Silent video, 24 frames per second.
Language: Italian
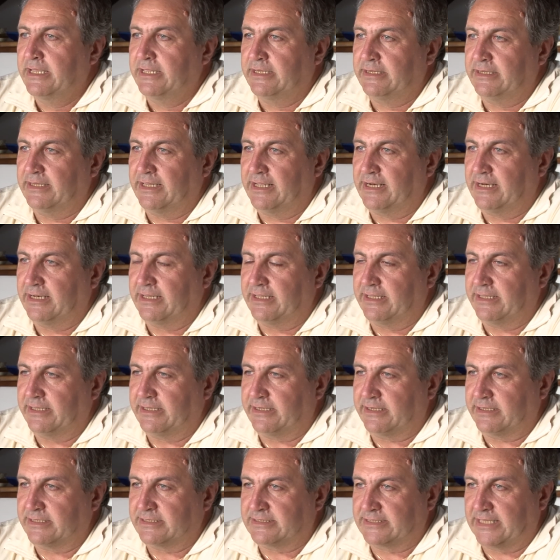
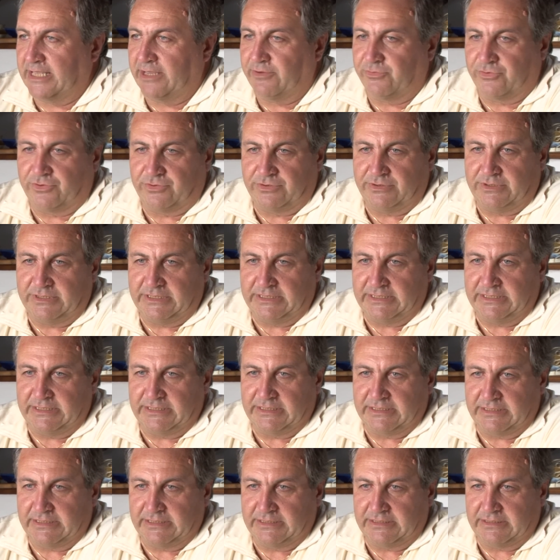nel restauro di
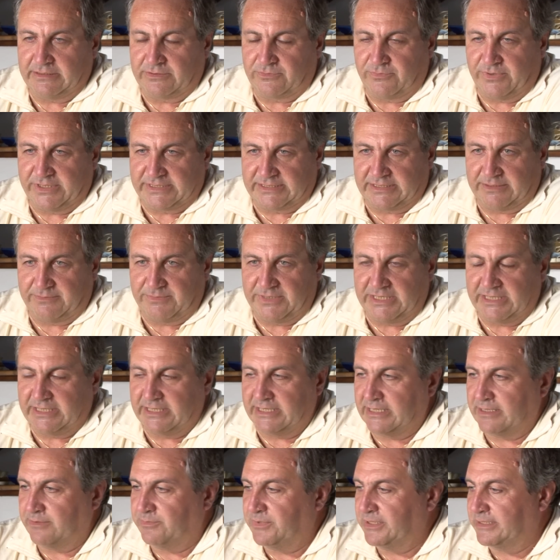eh, questa
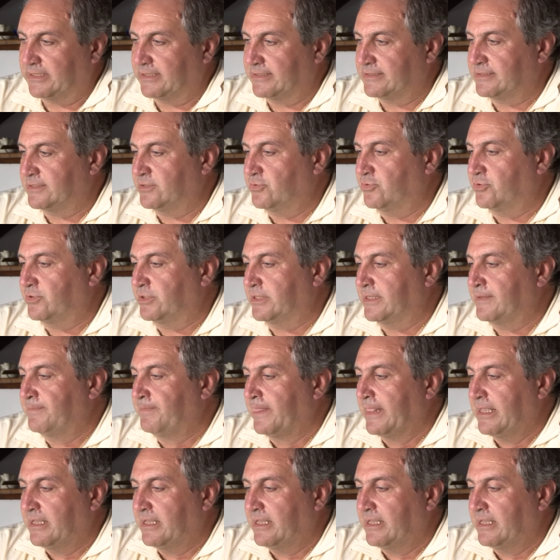mia abitazione.